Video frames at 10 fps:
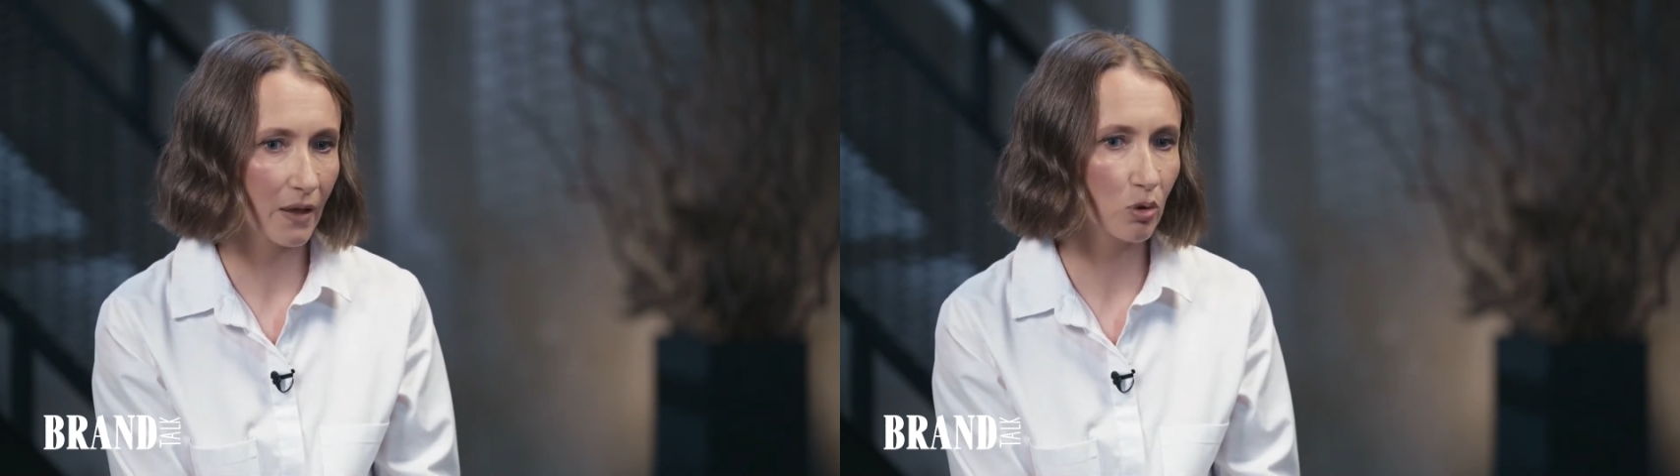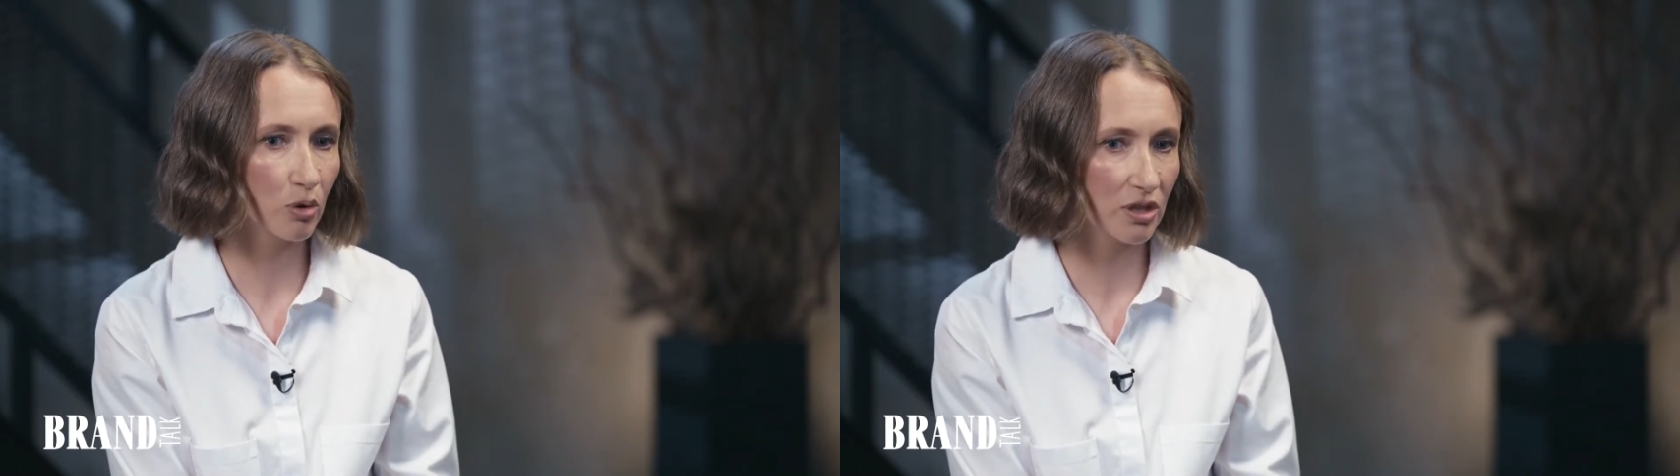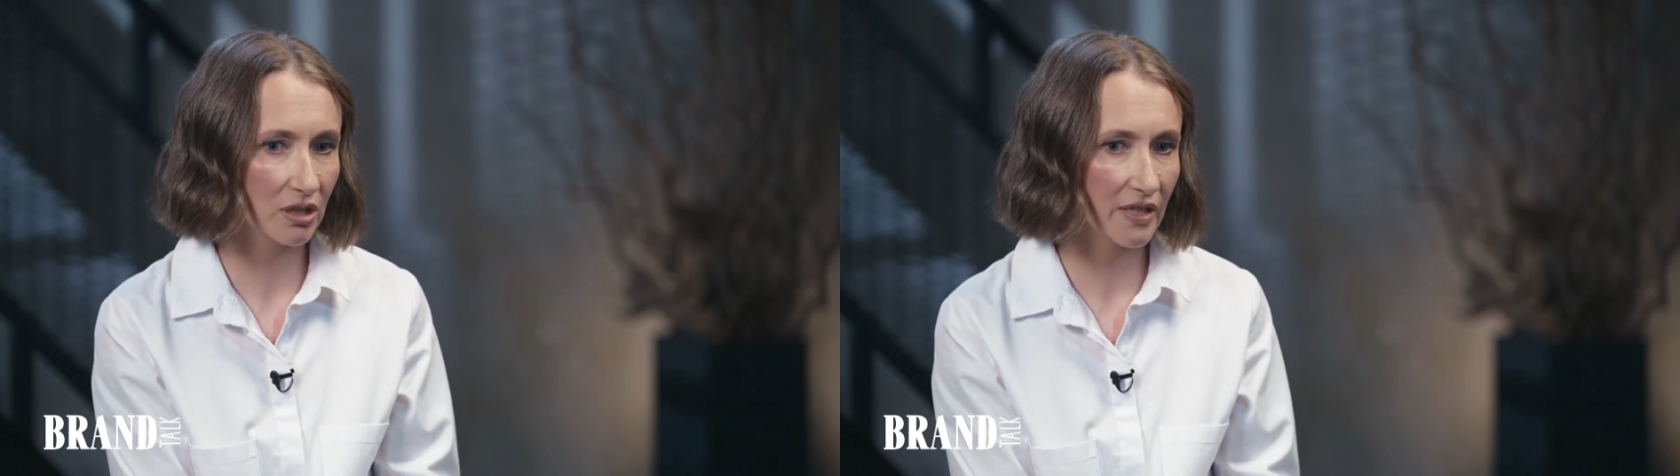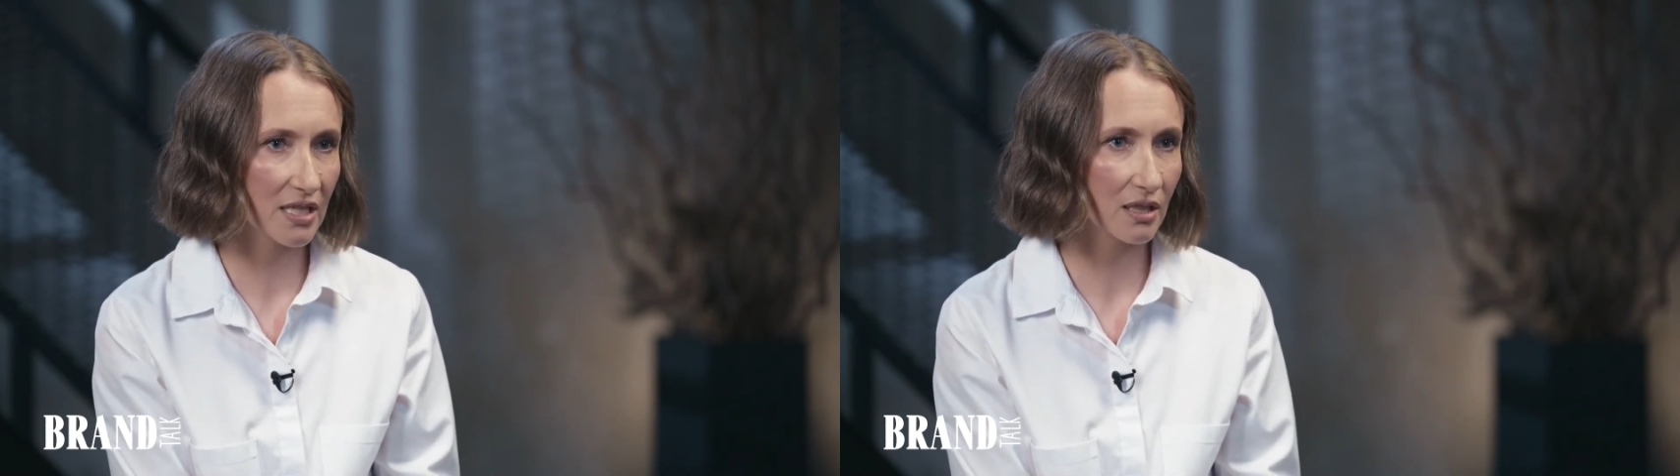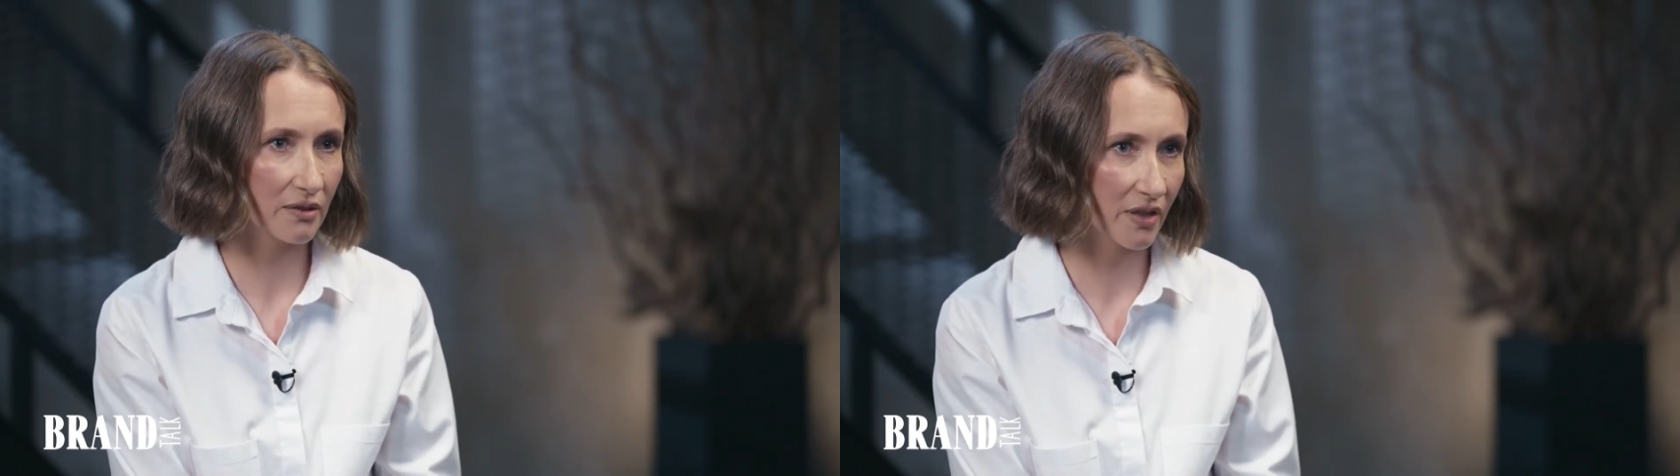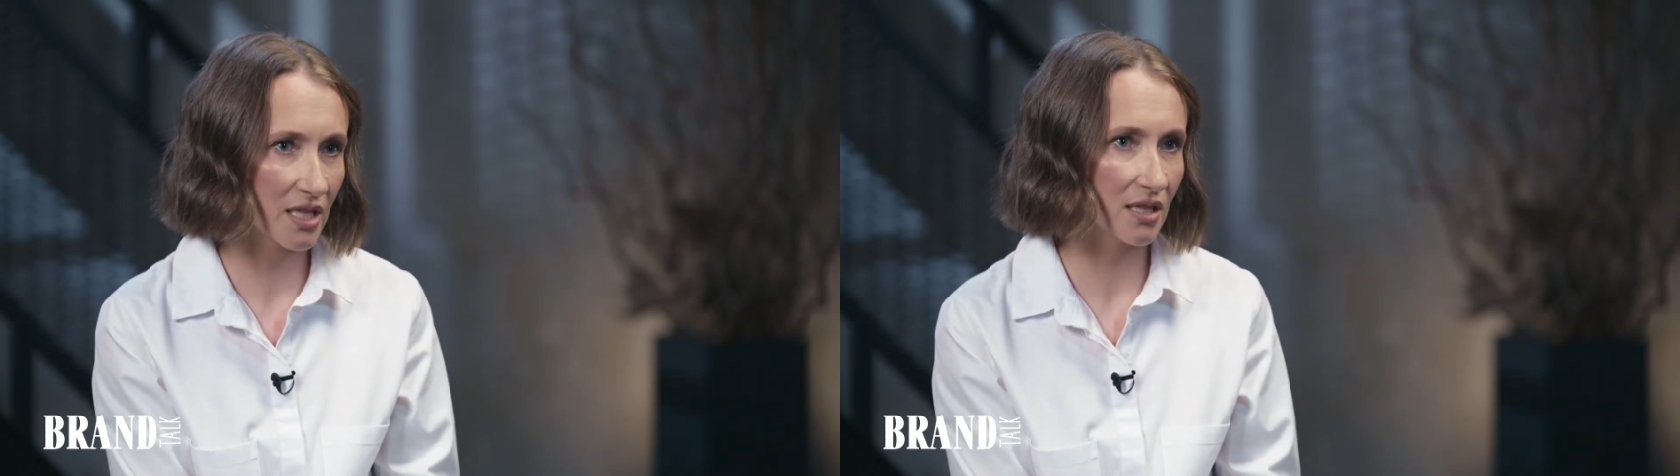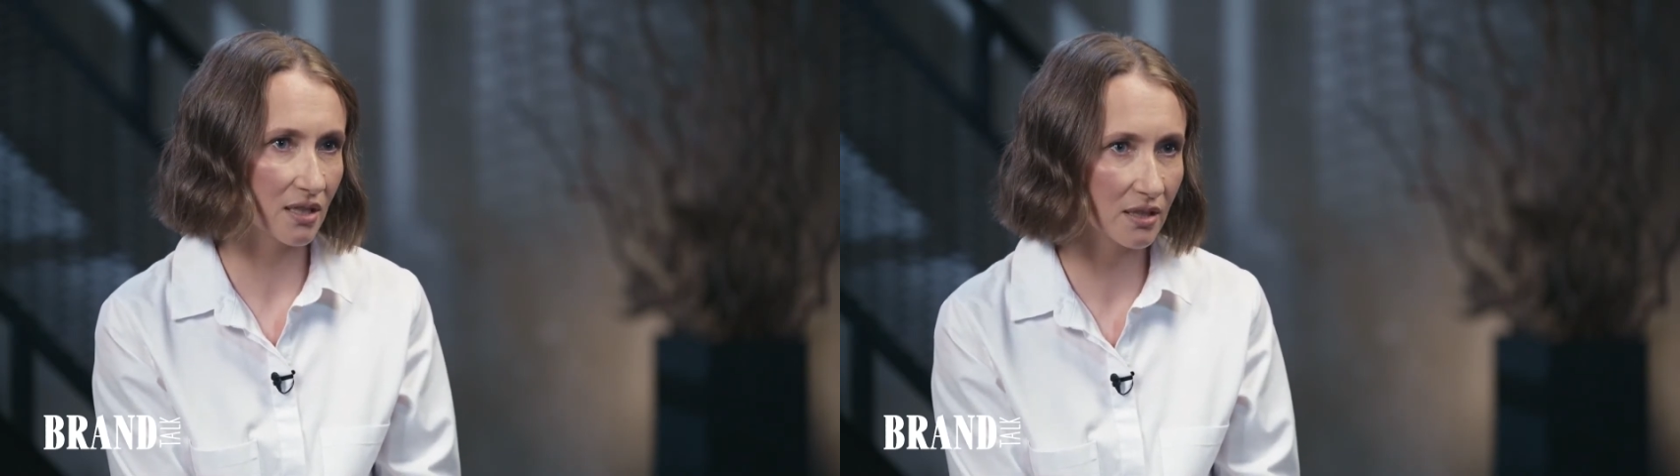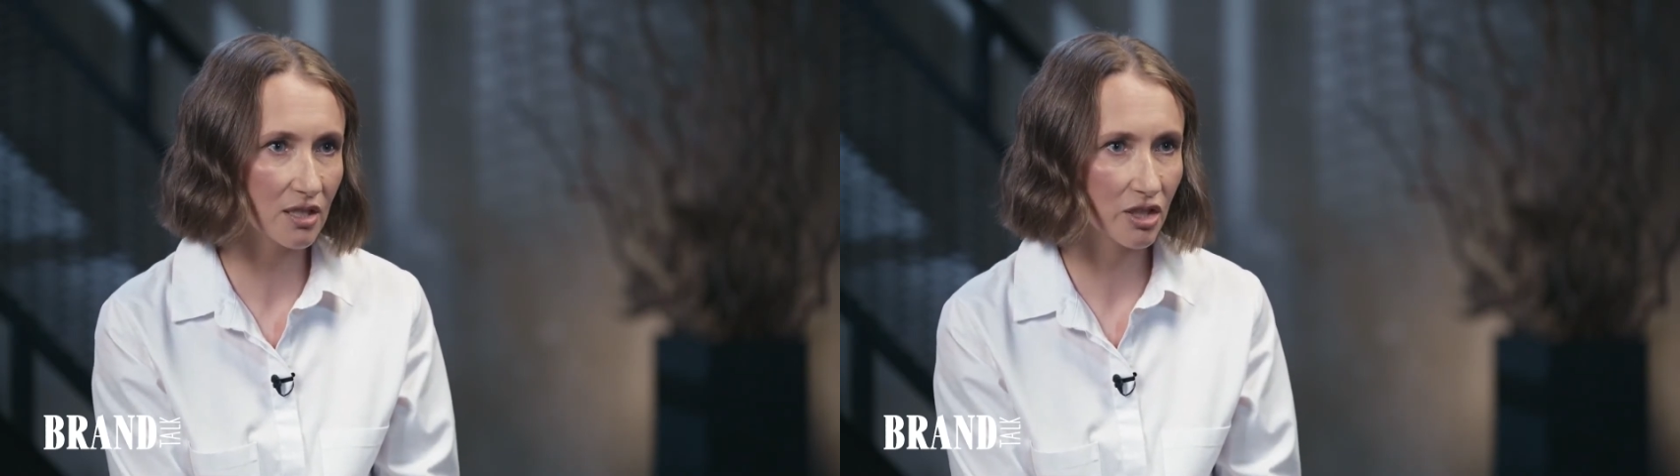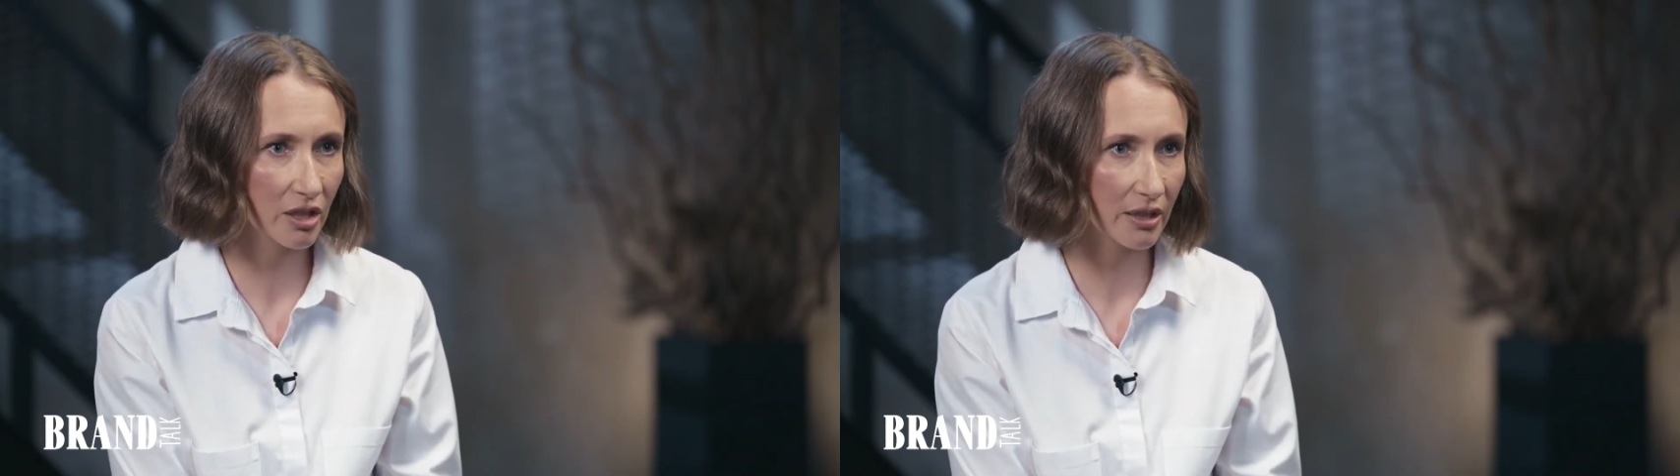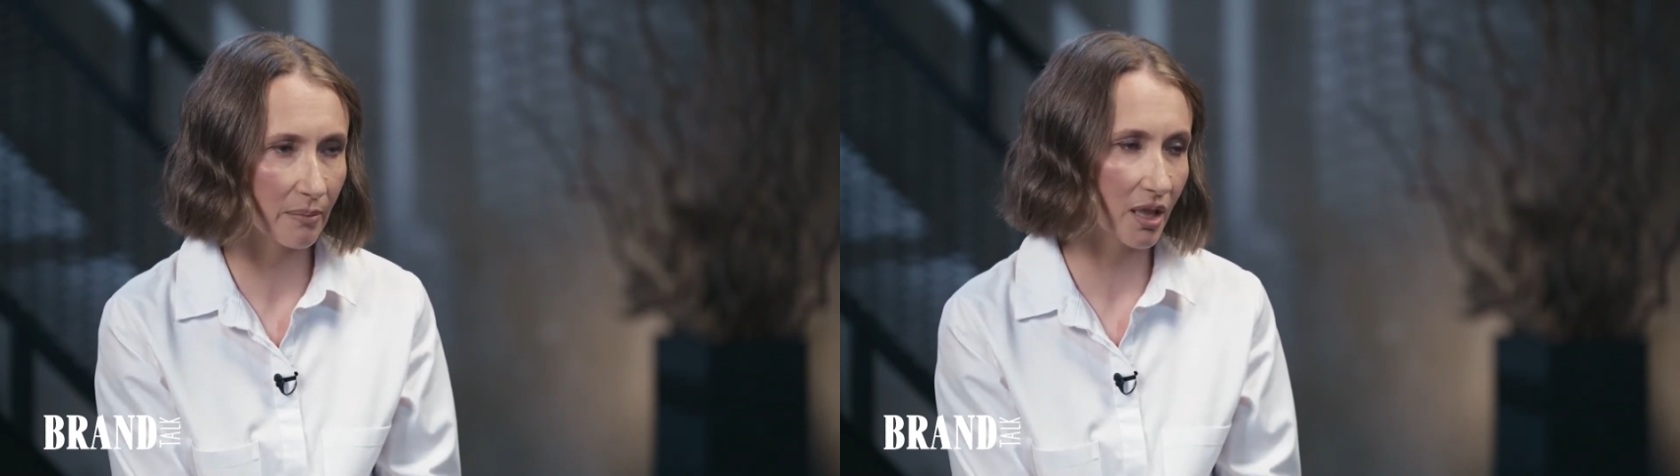уходит в разные, в разные
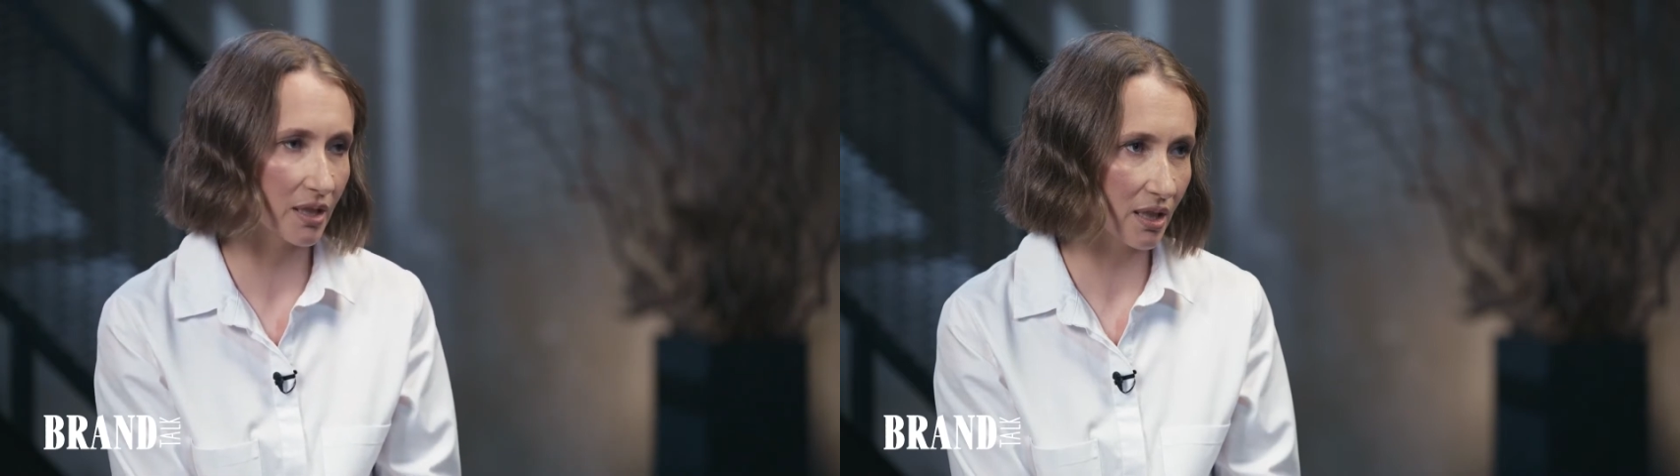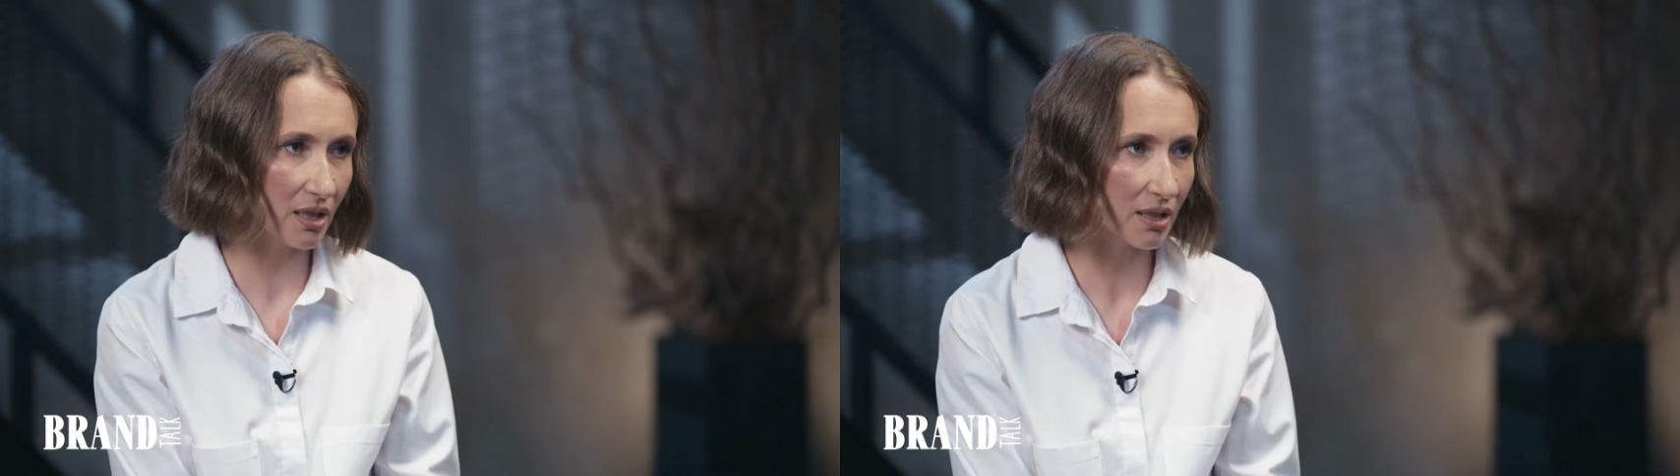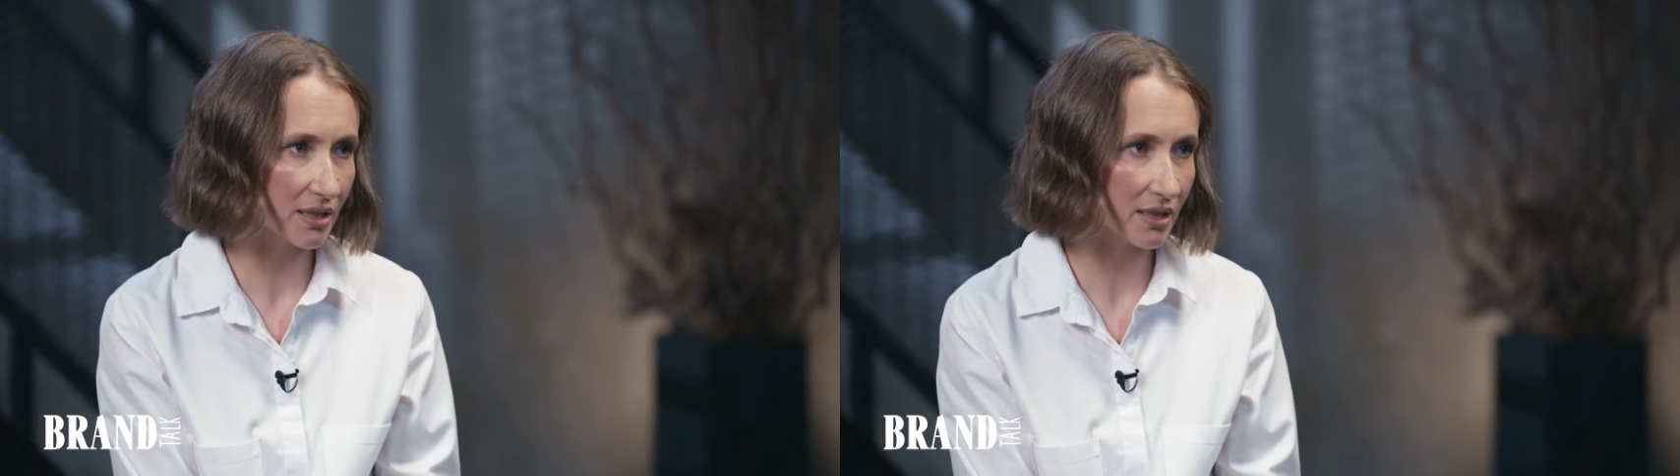диджитал там каналы,